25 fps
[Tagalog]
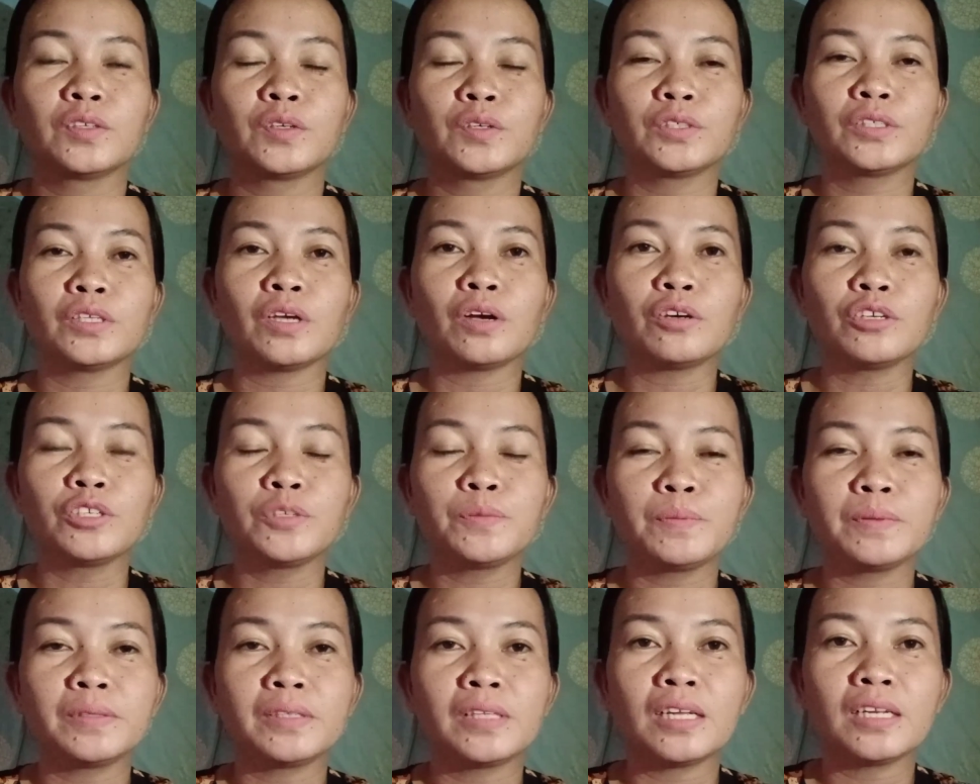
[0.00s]
Sa
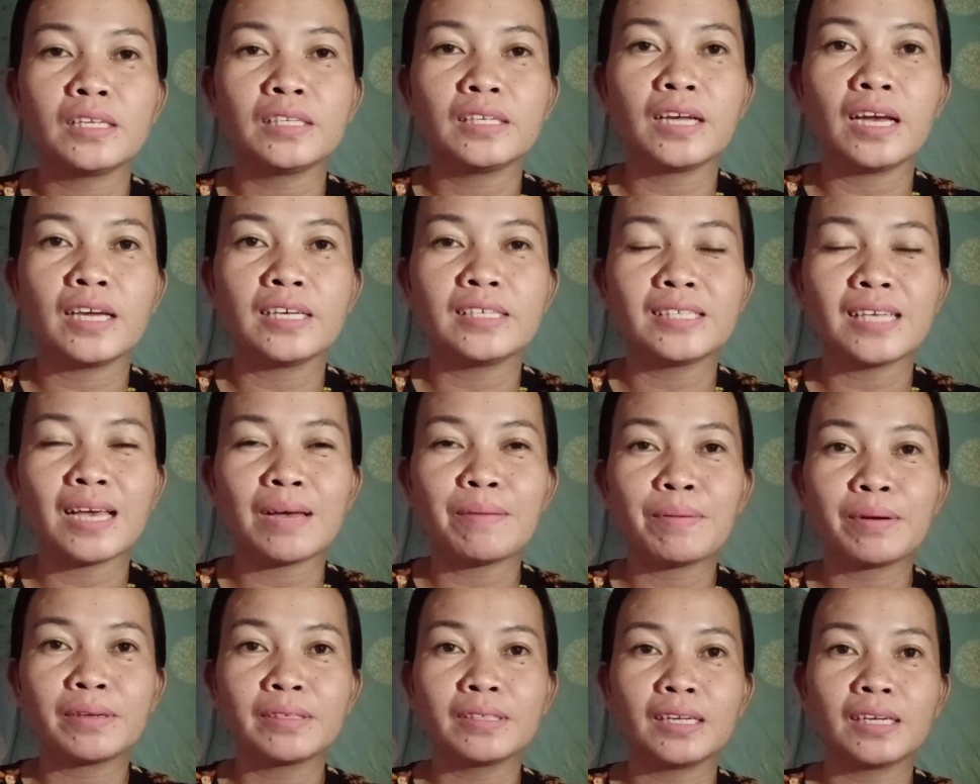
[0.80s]
ospital guys,
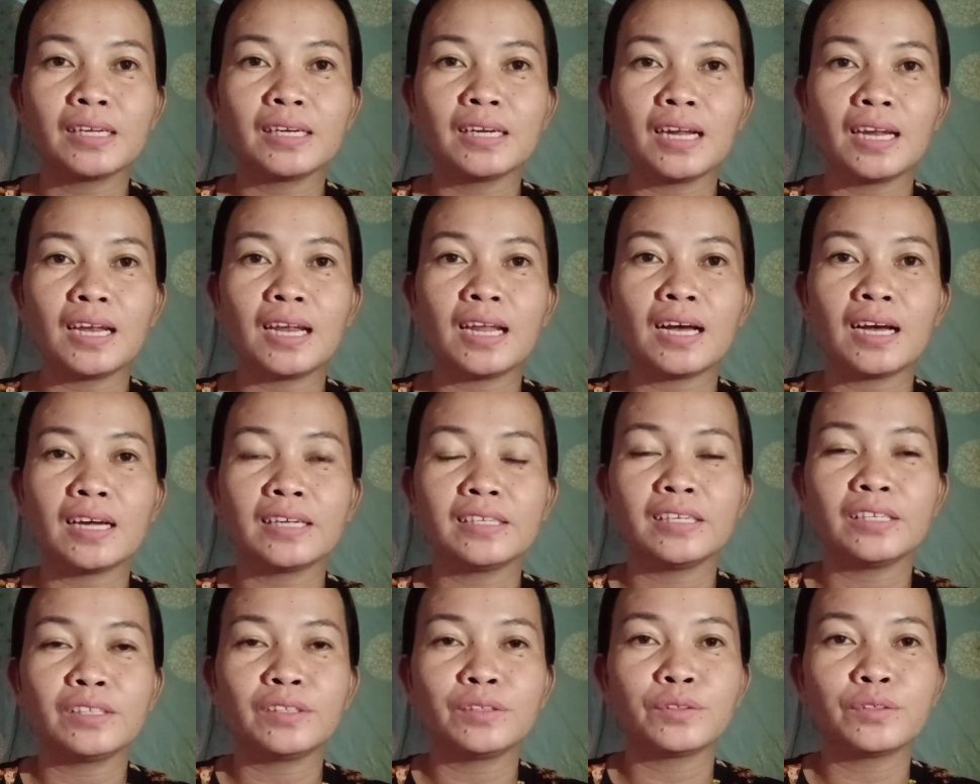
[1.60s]
habang
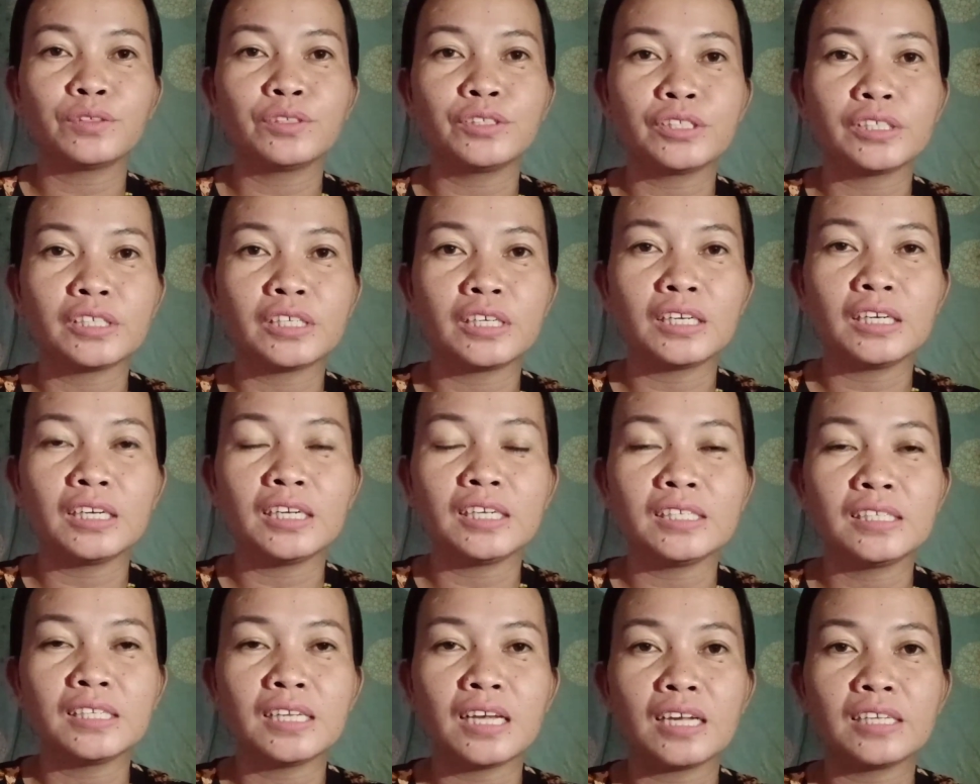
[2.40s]
naglalakad itong si
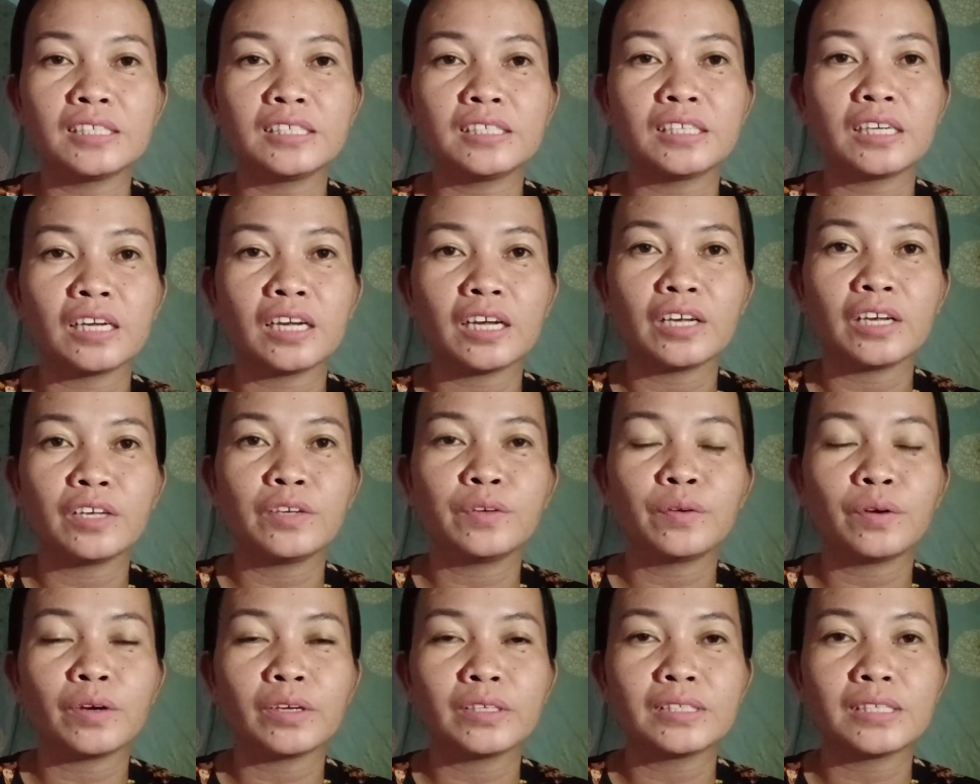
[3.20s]
Erlinda at saka
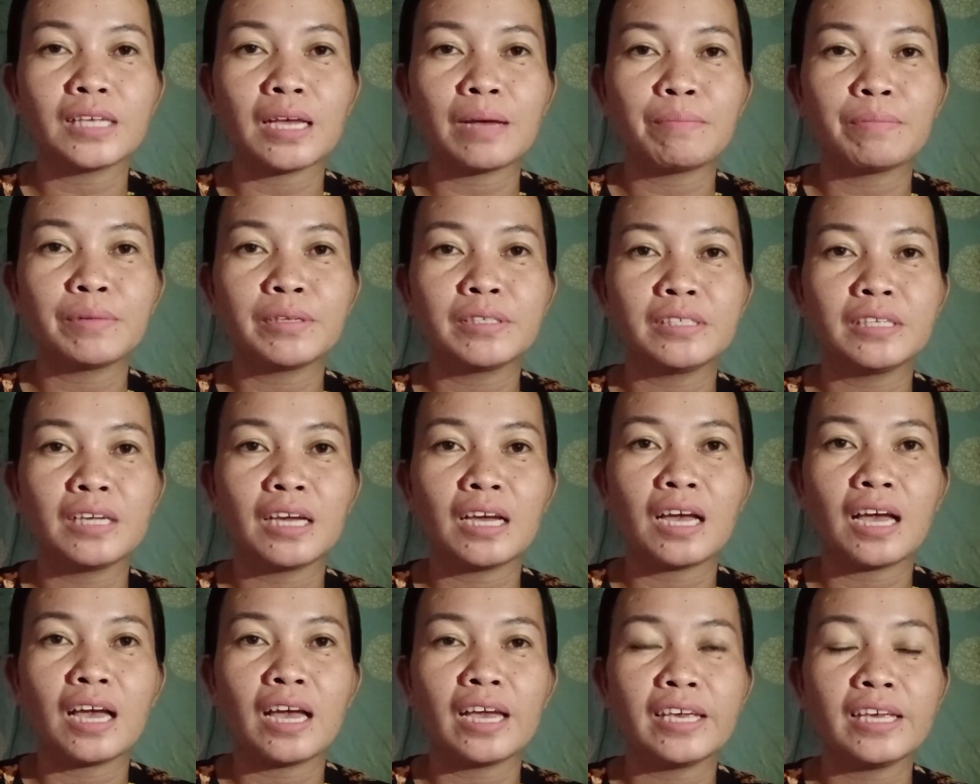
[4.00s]
yung kasama
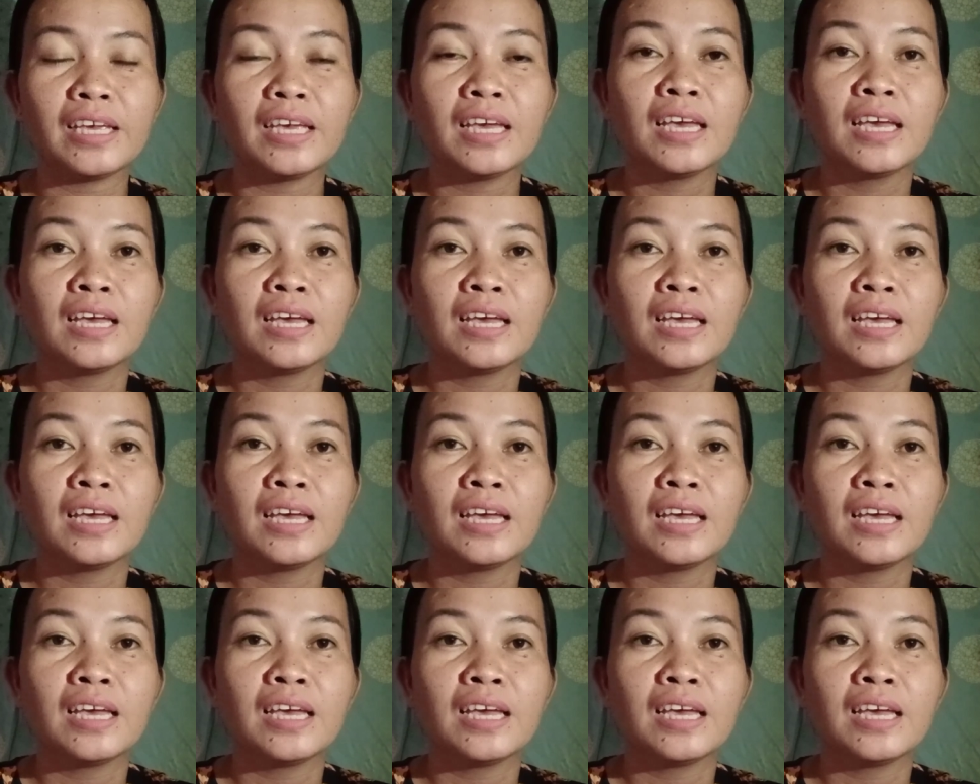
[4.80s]
niya ay